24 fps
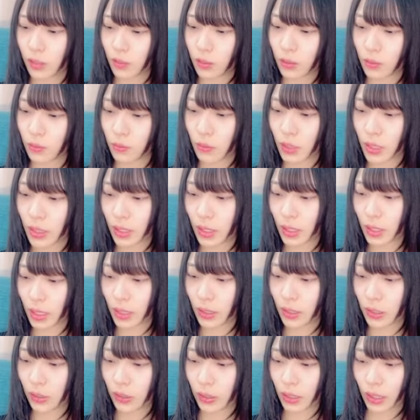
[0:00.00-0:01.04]
ちょっとまだ
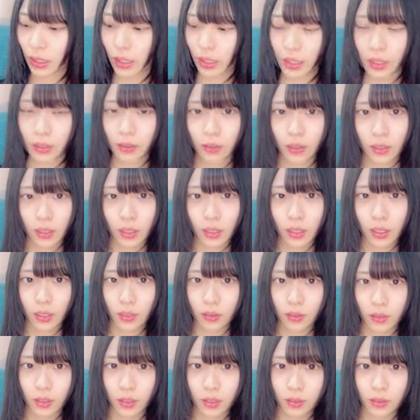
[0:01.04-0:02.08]
ハードル高いので結
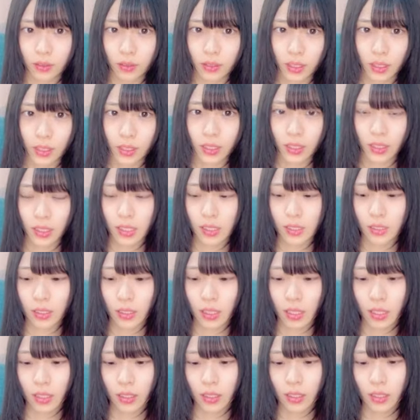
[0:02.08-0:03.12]
構あの3時間ぐ
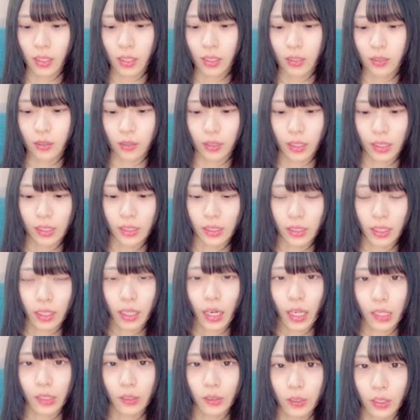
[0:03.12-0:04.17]
らいぐだってか
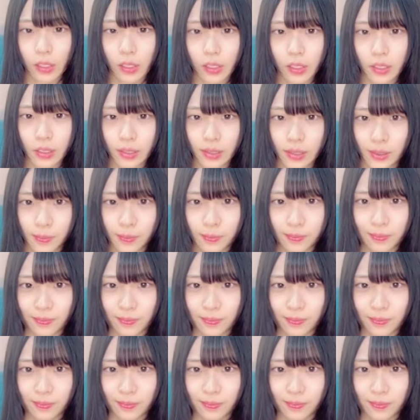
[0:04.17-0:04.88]
ら行く気がする